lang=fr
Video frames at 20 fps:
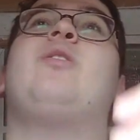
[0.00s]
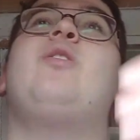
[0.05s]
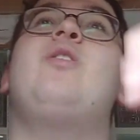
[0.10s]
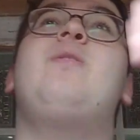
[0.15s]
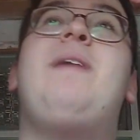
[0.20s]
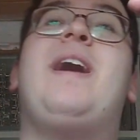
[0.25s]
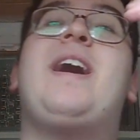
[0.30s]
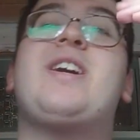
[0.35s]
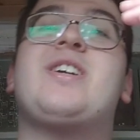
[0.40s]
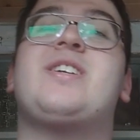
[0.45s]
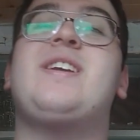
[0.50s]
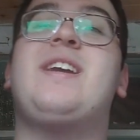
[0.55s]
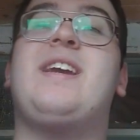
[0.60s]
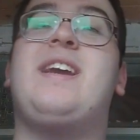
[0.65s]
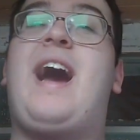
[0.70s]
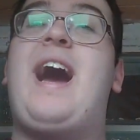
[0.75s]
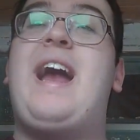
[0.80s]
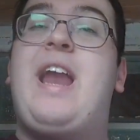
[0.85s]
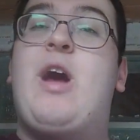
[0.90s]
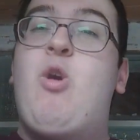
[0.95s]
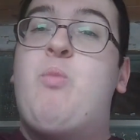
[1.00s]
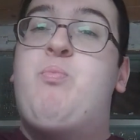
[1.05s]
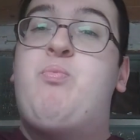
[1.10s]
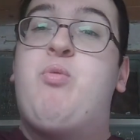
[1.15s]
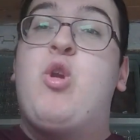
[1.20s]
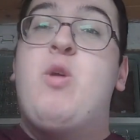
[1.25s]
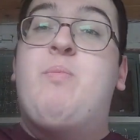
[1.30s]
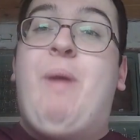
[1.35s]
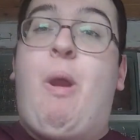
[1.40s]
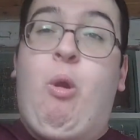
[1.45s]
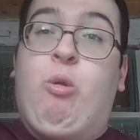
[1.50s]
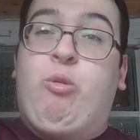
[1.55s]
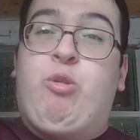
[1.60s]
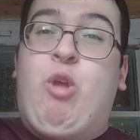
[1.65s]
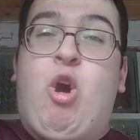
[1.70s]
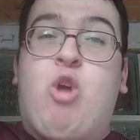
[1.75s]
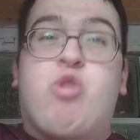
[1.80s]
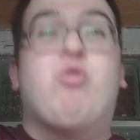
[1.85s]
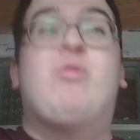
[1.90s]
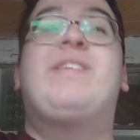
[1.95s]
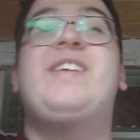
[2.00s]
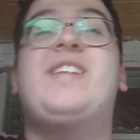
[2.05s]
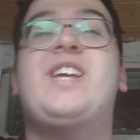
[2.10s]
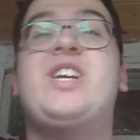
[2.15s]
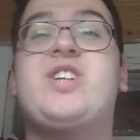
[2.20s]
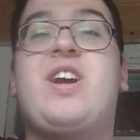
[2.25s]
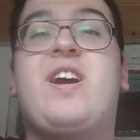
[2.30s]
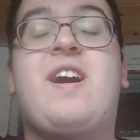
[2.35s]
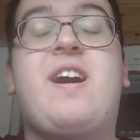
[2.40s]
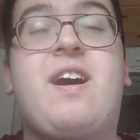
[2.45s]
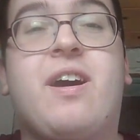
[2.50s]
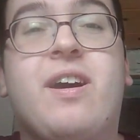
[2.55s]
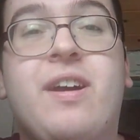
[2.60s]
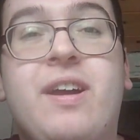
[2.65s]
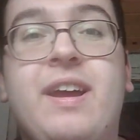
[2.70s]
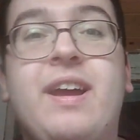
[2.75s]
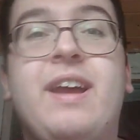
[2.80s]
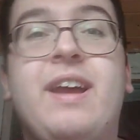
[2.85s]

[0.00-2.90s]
de marcher à la haut pour le ballon d'or, je vous le dis déjà,